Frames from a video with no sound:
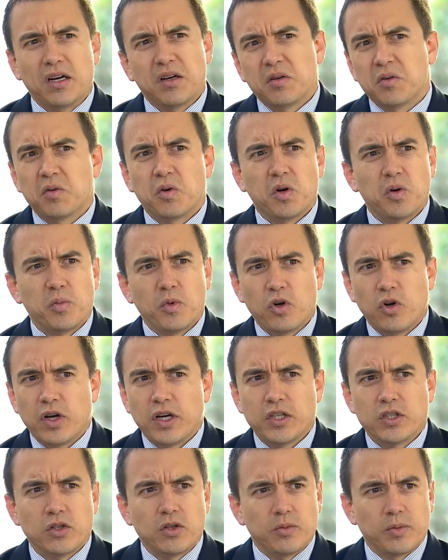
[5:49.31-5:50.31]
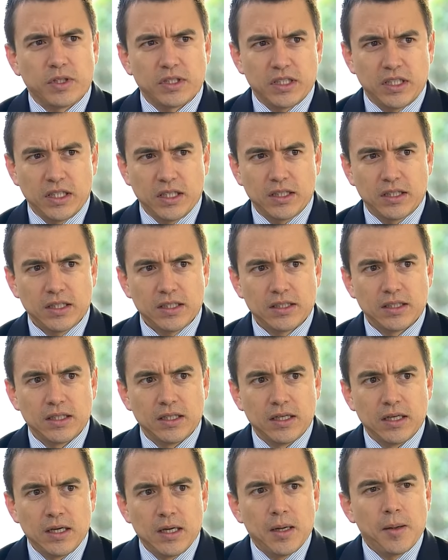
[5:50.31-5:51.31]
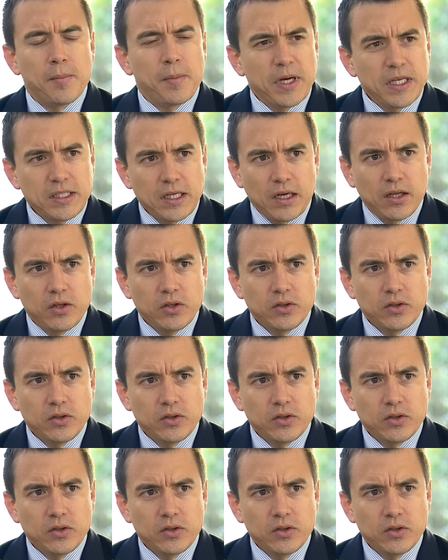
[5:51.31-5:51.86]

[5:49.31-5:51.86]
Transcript: como lo han hecho los presidentes pasados.